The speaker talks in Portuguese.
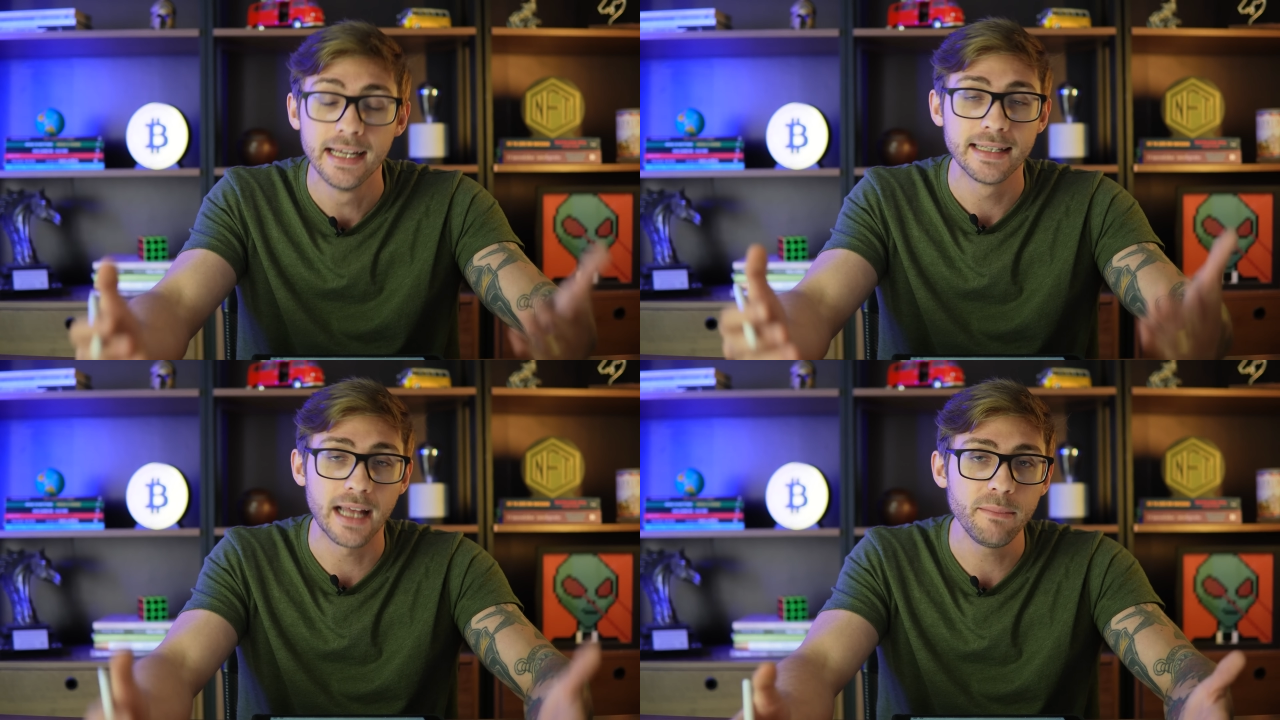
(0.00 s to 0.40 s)

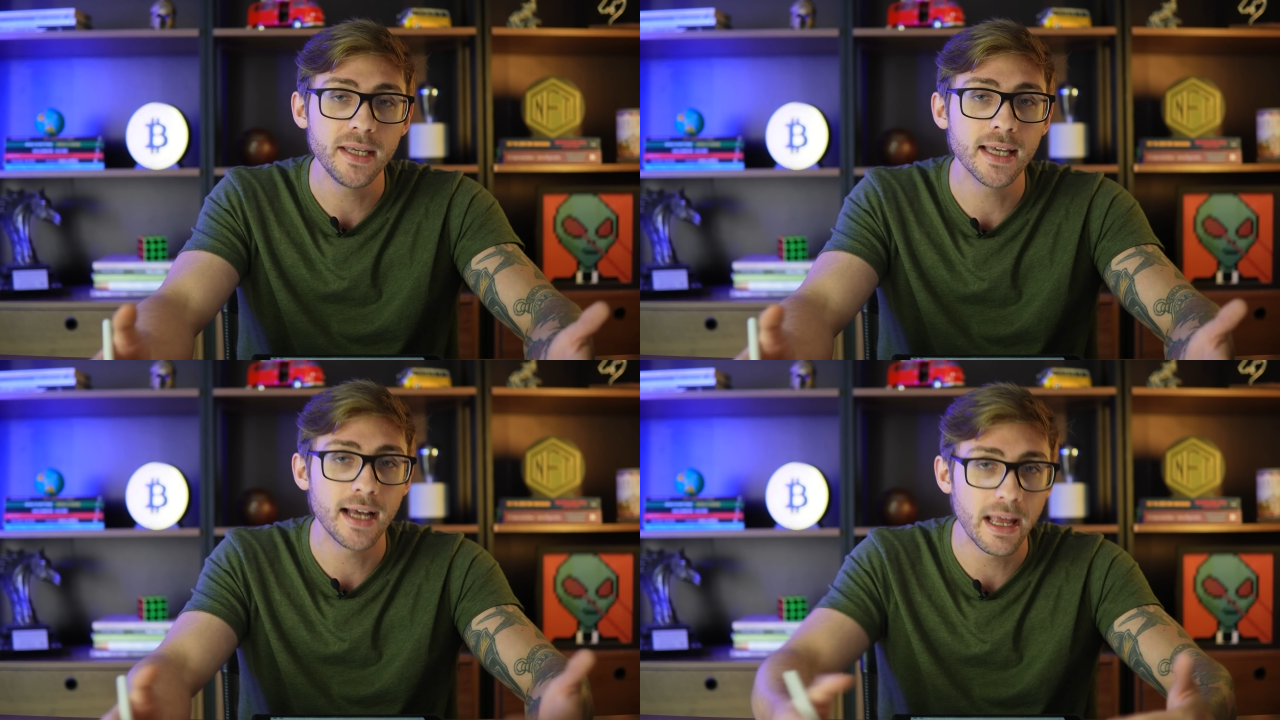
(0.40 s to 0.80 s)
Na
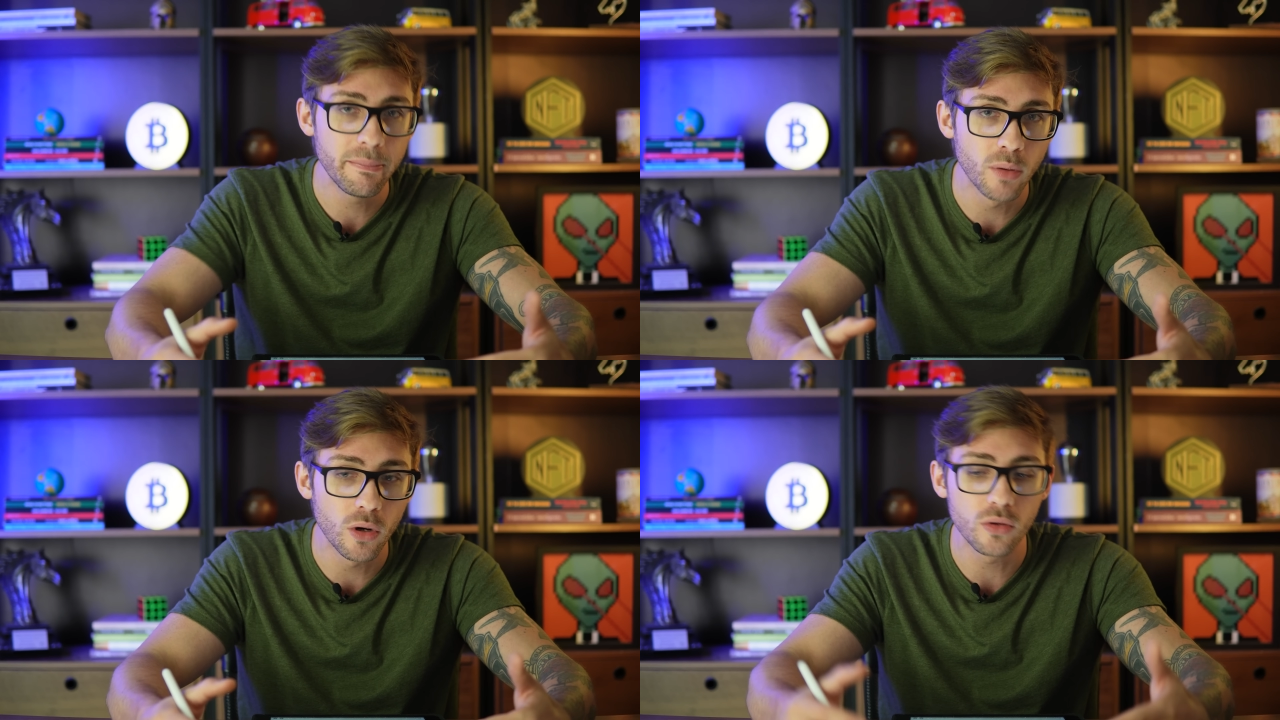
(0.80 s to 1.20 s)
minha é
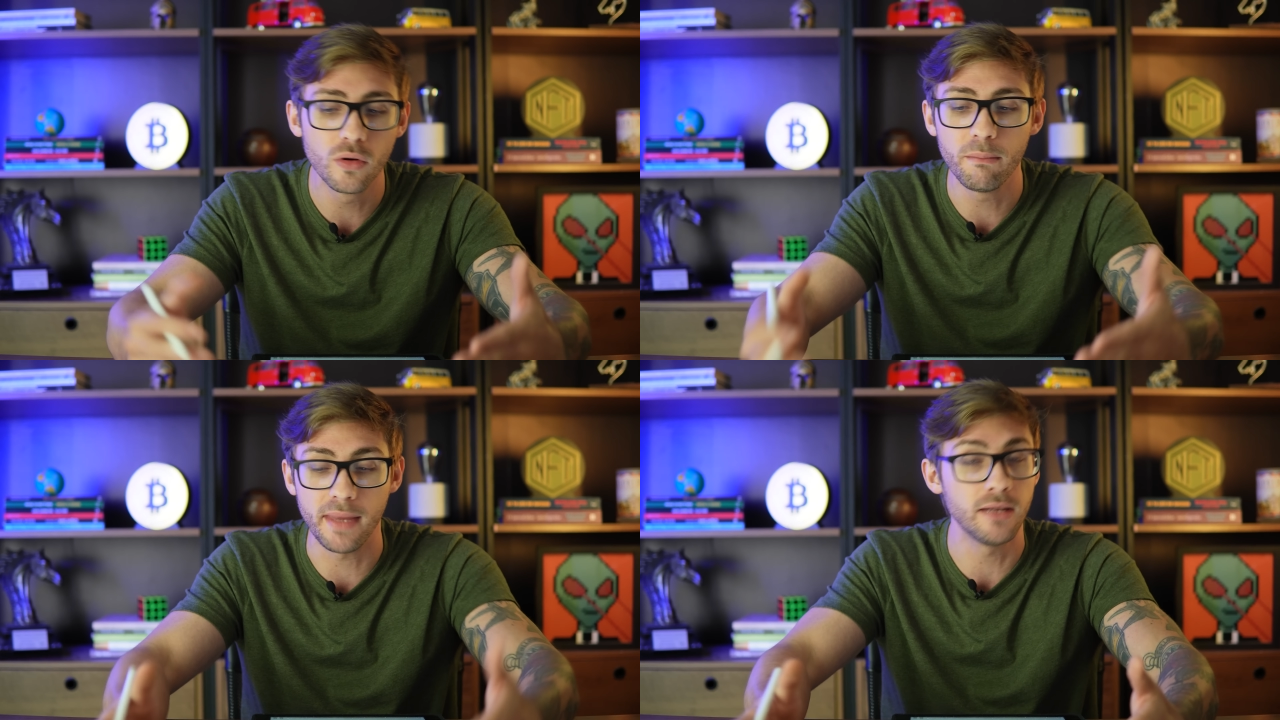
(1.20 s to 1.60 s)
pouco
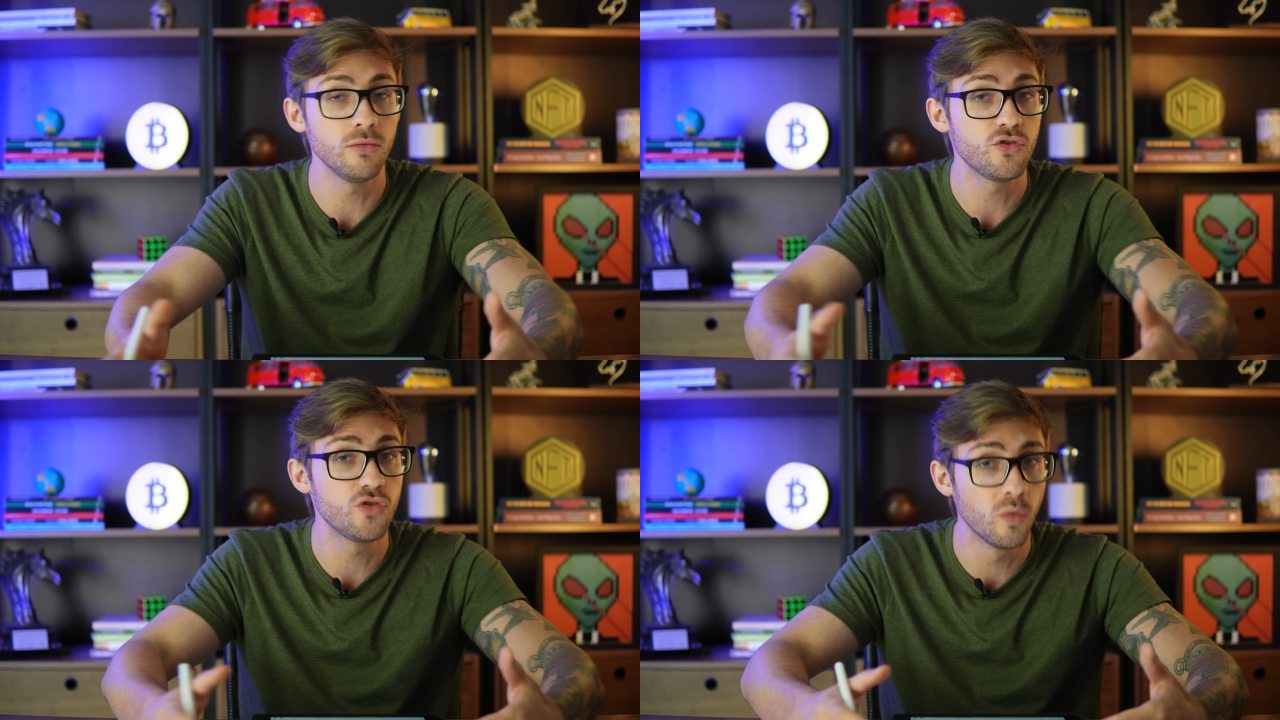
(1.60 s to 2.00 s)

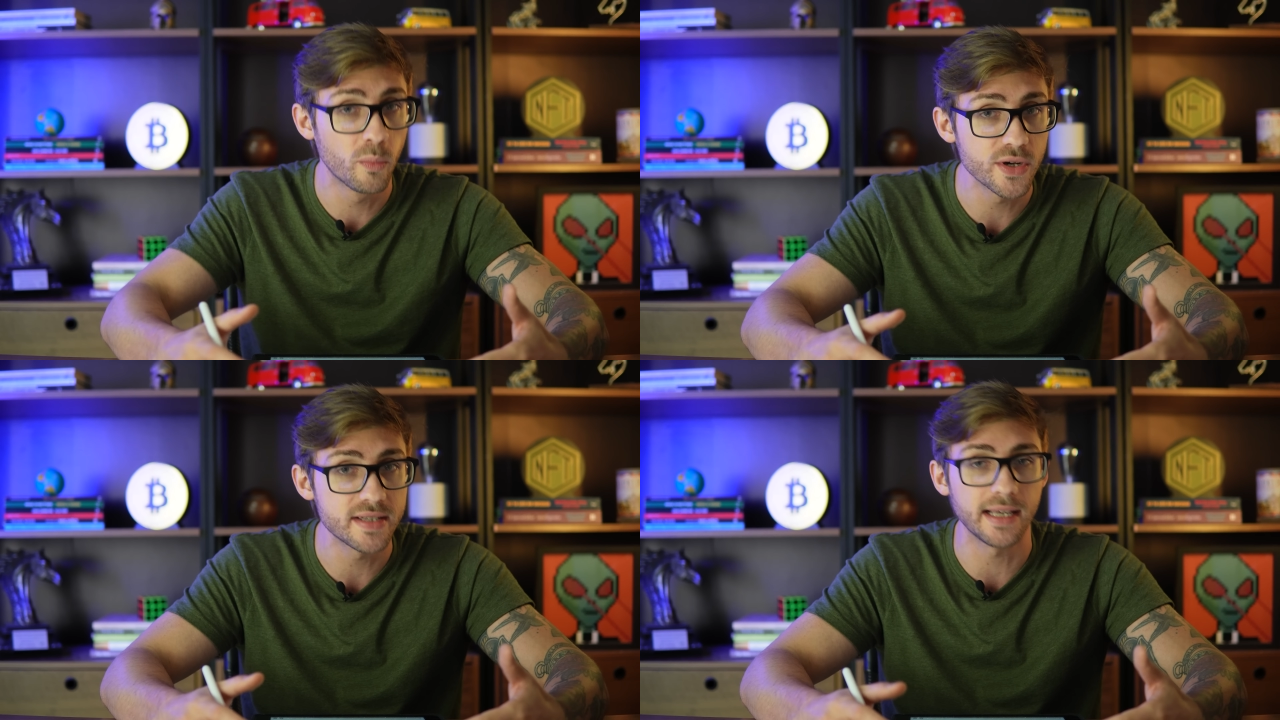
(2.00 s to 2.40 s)
menos de
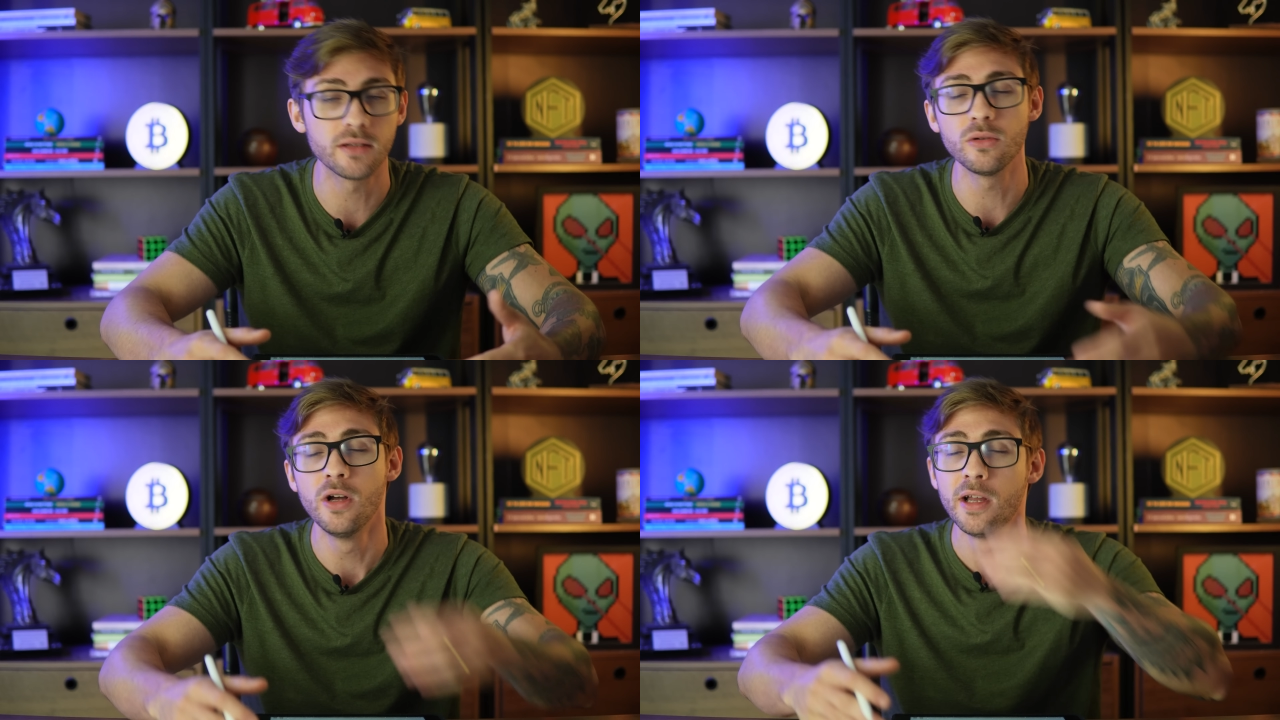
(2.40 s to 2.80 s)
1%,